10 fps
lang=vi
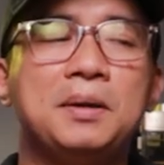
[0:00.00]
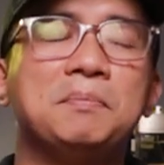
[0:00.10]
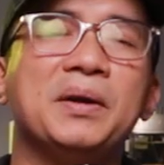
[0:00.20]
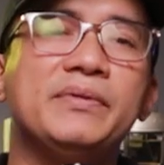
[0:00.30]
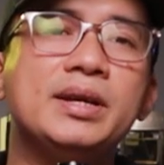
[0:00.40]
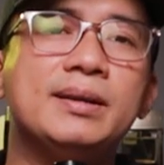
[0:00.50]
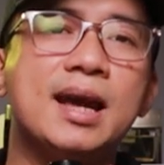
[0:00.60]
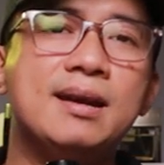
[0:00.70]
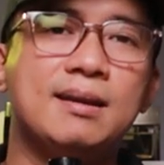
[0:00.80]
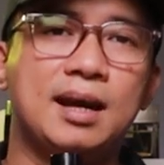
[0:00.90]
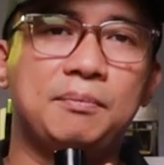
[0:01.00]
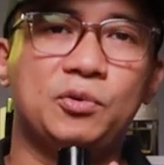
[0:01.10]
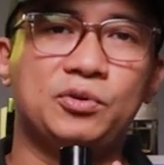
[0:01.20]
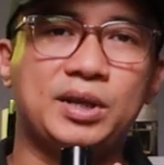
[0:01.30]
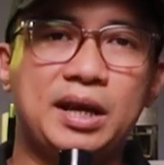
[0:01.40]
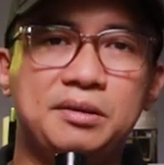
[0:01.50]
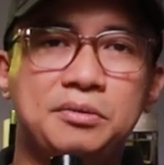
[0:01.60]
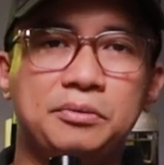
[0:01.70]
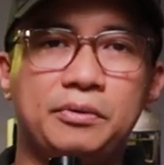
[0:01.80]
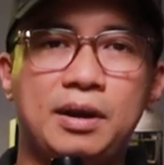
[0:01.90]
Bởi vì đây là một chai
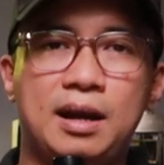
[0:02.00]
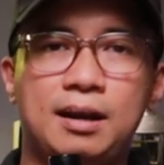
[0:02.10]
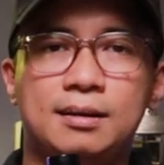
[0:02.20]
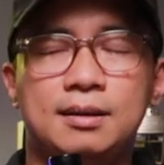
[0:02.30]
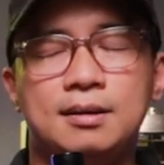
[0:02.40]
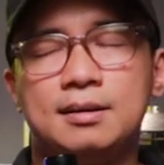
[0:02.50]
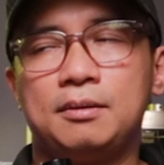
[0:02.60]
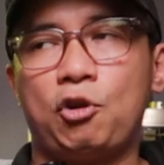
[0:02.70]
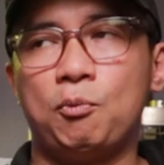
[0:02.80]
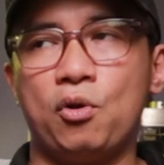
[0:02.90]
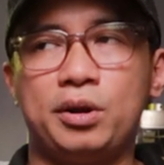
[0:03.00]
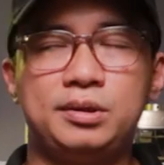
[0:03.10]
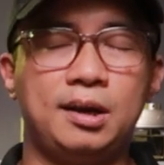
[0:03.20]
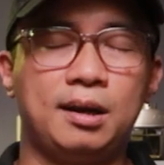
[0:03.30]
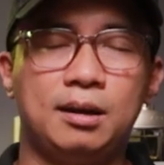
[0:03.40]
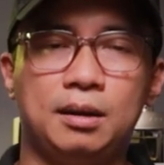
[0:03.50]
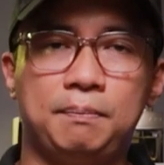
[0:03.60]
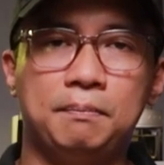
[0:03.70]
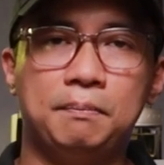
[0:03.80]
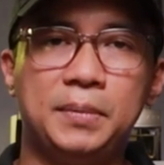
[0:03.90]
nước hoa có một cái sự kết hợp
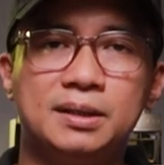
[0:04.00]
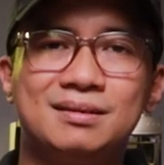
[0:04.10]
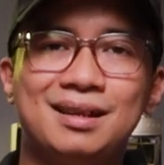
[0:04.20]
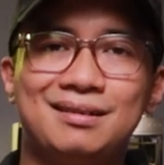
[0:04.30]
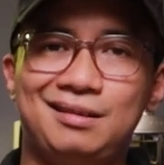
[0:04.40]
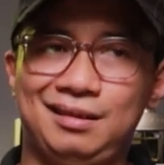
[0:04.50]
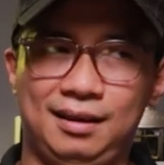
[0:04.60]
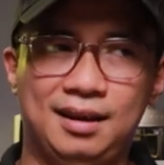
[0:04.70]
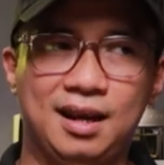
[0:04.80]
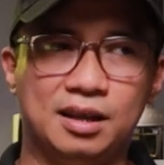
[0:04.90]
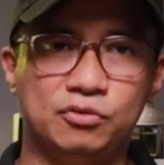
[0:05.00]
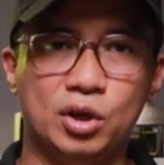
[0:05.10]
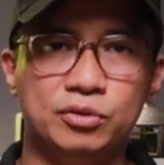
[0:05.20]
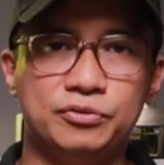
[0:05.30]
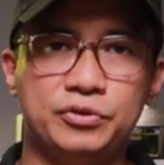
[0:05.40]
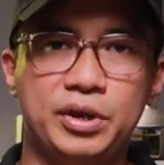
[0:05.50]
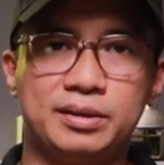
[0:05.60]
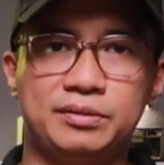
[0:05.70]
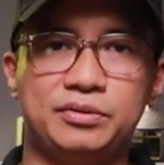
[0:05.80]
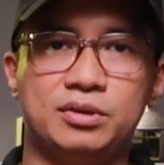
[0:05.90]
mix rất là nhuần
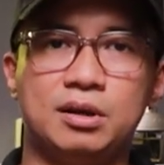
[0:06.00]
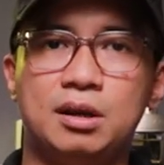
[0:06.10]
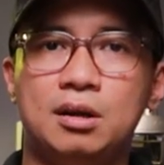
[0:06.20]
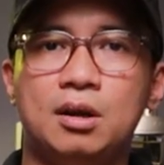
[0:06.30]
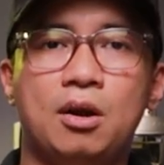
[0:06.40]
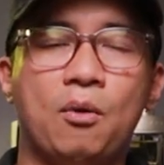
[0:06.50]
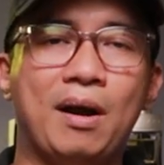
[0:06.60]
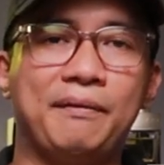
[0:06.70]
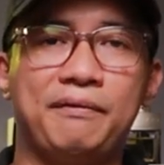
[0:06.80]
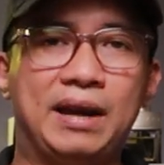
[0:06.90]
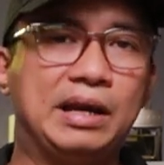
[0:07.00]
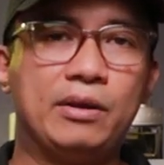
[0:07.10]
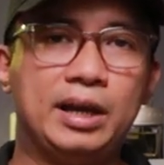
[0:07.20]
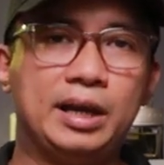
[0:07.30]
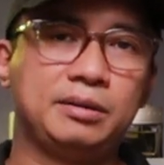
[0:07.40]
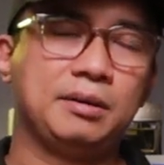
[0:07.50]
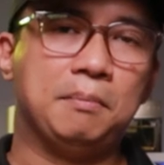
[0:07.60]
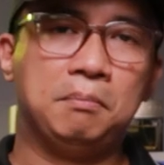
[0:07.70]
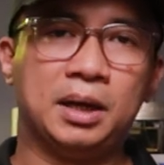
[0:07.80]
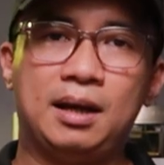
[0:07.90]
nhuyễn giữa hoa violet,
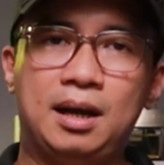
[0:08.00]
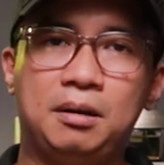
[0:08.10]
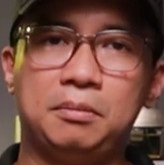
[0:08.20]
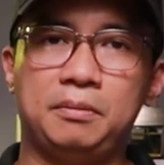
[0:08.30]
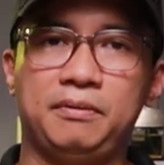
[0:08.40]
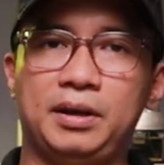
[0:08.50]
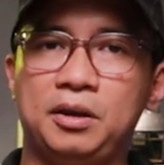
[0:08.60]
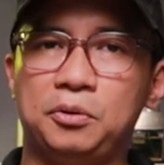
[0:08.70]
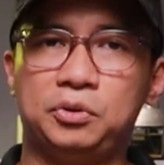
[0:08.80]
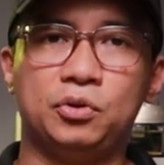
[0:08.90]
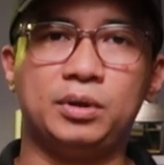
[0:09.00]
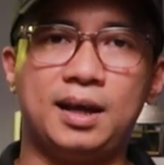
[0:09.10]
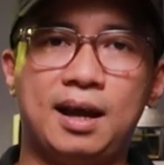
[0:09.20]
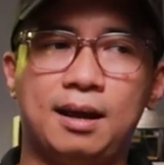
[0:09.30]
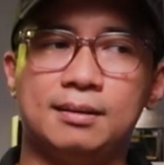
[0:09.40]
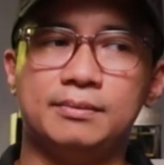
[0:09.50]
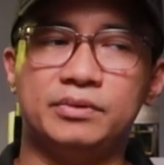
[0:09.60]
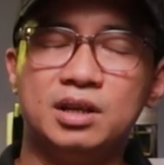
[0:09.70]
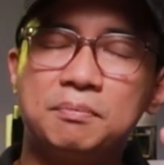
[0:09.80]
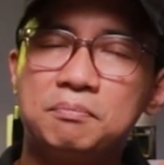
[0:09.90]
mật ong và đậu tonka
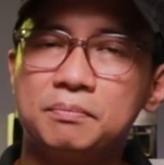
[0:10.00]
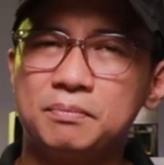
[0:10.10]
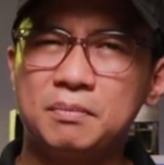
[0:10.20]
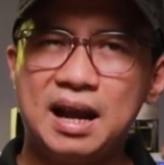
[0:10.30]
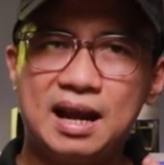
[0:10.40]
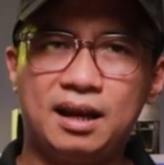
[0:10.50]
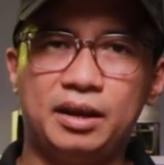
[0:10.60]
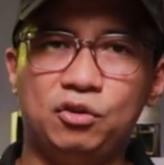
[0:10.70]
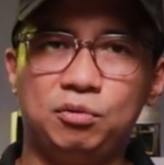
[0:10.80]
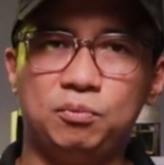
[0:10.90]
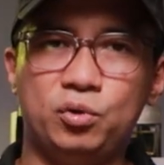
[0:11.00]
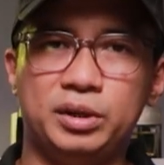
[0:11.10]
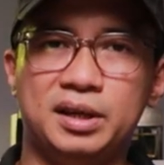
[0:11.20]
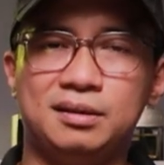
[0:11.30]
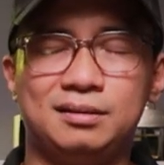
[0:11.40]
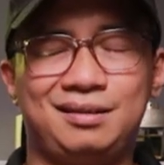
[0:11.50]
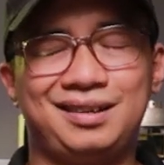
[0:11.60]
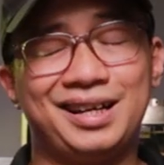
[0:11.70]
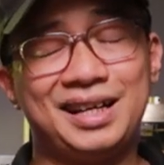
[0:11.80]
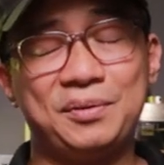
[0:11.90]
giữa ba cái nốt mùi đấy.
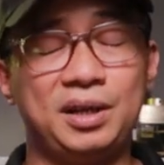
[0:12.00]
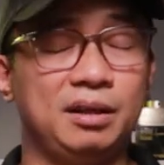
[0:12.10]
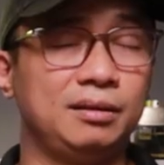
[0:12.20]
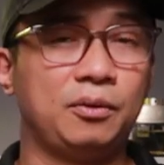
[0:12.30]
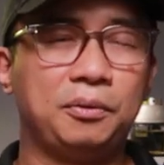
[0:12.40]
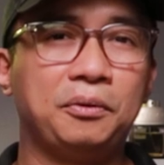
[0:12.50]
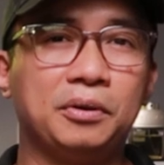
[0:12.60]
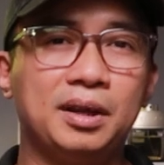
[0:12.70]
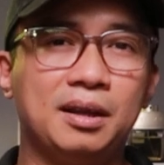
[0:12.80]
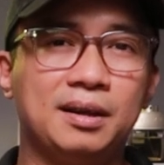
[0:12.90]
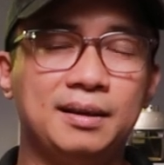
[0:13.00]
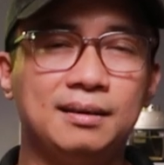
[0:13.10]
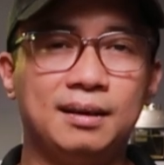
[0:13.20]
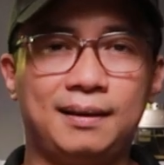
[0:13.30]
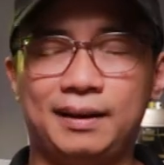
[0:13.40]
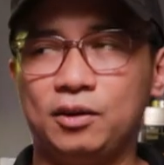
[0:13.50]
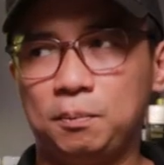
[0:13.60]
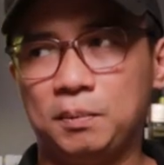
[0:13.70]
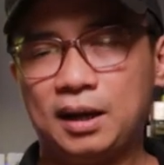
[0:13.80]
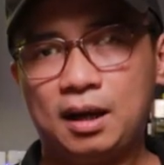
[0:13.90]
Các anh em có thể có thể thấy là cái
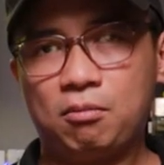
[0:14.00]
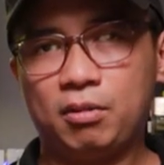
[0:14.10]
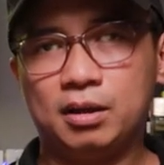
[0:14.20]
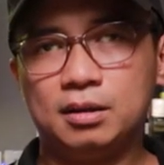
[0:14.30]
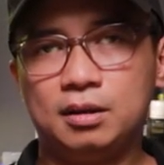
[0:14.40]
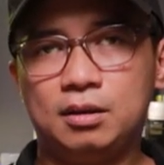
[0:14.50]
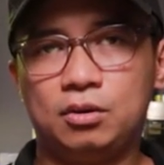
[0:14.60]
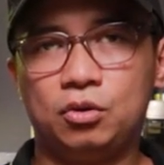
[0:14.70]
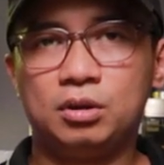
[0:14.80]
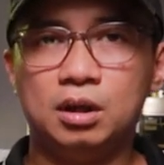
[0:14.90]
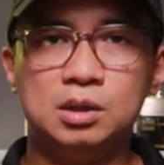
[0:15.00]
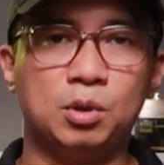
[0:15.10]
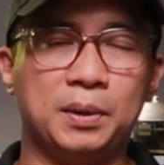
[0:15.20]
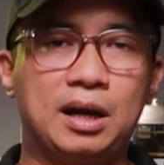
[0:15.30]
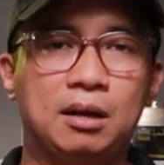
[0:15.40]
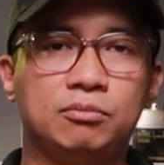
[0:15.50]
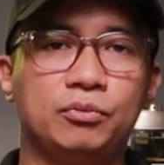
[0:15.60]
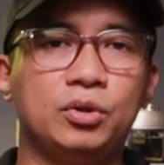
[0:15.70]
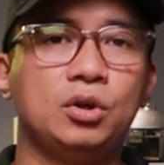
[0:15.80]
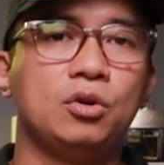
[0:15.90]
nốt mật ong này nốt thơm của mật ong
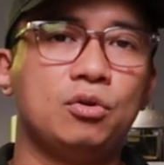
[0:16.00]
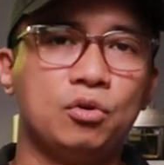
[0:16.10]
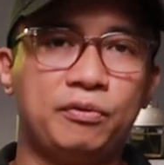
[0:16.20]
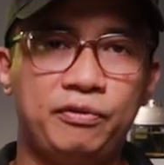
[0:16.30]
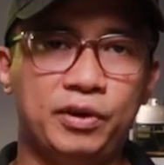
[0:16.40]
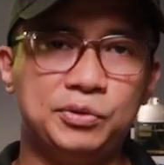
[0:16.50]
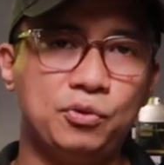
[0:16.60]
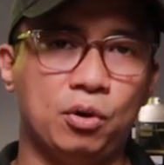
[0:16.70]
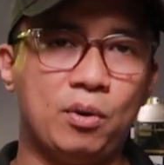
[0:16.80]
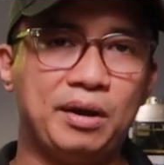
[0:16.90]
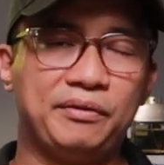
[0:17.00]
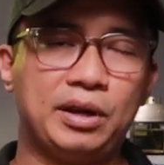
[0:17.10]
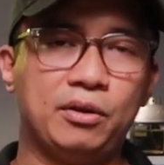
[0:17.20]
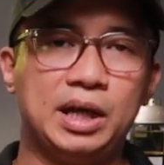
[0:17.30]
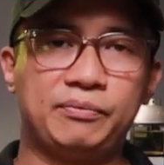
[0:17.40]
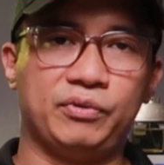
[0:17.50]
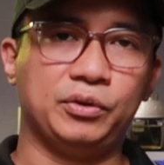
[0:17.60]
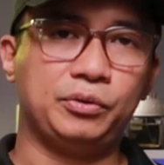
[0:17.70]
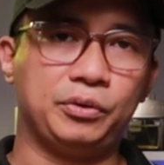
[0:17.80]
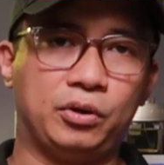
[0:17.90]
nốt phấn của hoa violet và
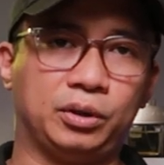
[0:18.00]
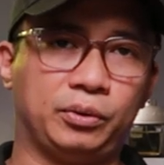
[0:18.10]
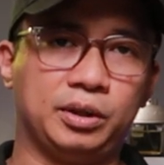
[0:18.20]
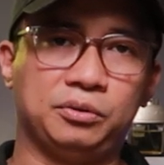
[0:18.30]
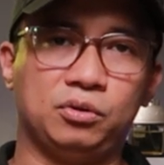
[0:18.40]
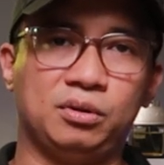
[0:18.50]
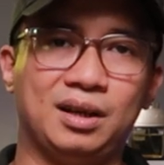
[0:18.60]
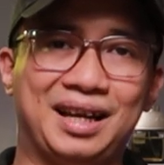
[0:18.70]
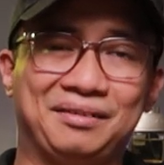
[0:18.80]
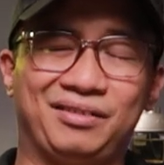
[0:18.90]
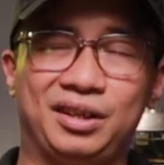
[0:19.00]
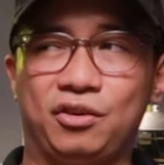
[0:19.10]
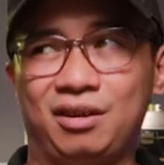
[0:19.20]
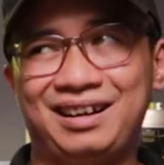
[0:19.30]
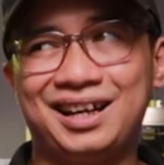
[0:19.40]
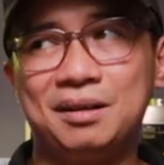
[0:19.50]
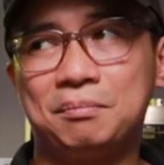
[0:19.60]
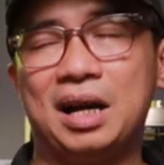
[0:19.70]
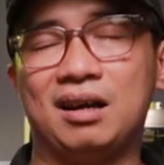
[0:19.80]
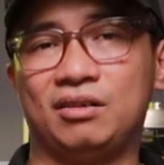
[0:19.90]
nốt ngọt của đậu tôn ca và nó
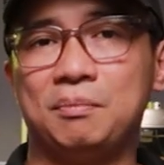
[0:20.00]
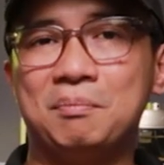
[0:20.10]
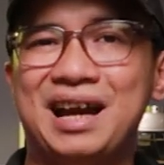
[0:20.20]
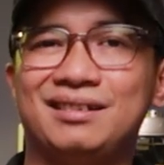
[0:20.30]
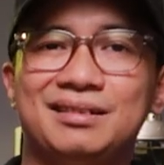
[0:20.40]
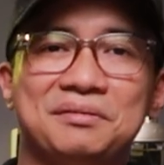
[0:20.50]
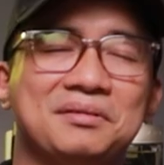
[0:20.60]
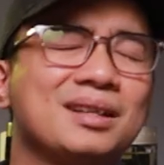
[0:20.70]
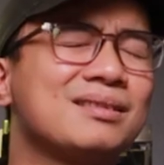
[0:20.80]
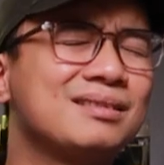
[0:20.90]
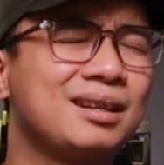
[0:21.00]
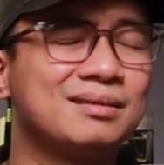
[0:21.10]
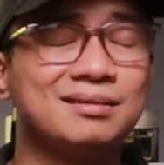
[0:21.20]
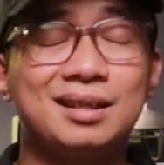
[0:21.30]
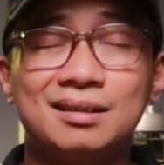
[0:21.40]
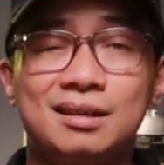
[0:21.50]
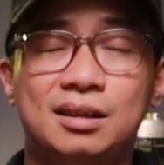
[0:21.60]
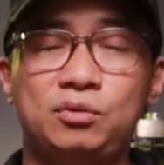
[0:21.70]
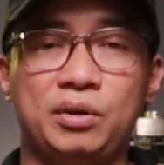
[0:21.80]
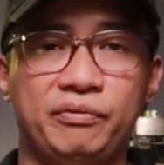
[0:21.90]
cân bằng nó balance rất rất rất rất
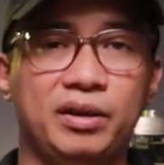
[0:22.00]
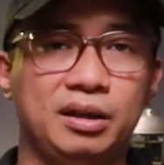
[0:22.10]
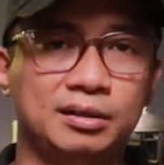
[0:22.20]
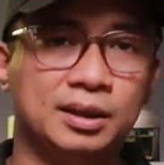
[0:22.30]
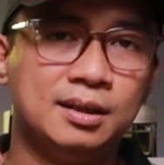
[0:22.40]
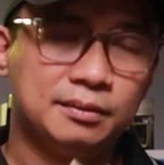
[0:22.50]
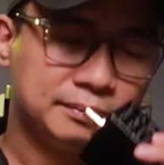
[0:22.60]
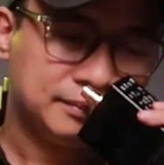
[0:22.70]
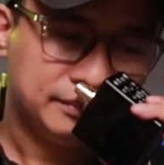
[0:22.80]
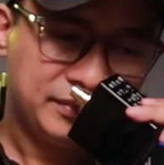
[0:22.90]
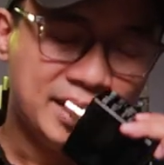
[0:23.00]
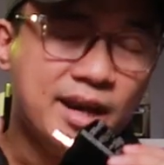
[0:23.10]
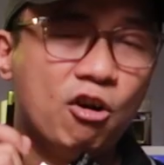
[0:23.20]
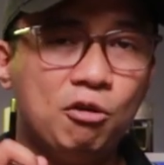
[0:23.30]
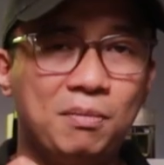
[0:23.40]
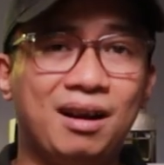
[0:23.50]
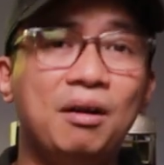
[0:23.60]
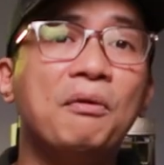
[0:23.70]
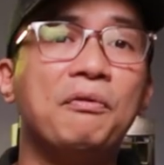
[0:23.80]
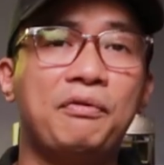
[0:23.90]
là tuyệt vời điều mà
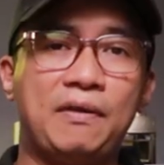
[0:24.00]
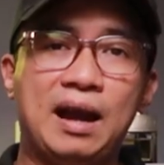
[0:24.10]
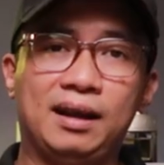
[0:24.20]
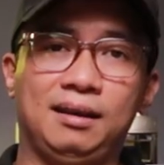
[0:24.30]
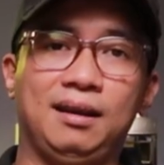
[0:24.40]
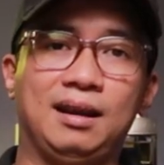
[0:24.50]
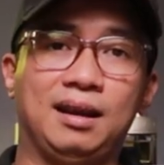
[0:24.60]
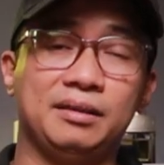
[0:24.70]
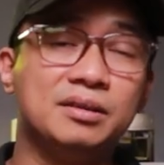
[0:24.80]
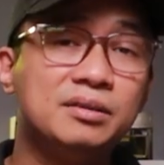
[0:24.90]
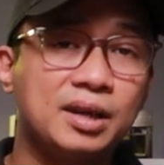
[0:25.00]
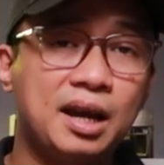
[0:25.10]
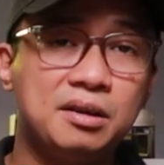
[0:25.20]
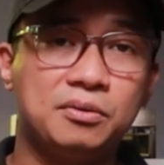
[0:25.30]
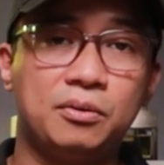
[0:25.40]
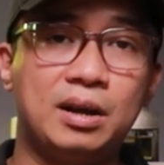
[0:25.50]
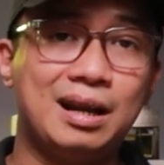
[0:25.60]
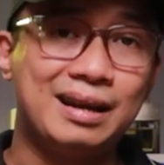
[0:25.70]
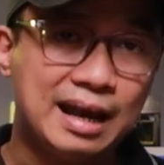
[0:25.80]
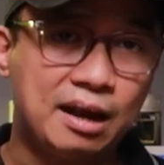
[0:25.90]
không phải là những chai nước
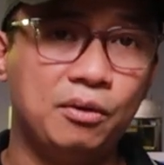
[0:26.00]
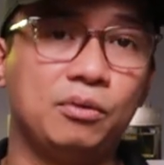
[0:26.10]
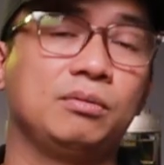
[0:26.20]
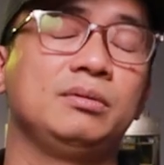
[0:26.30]
hoa nào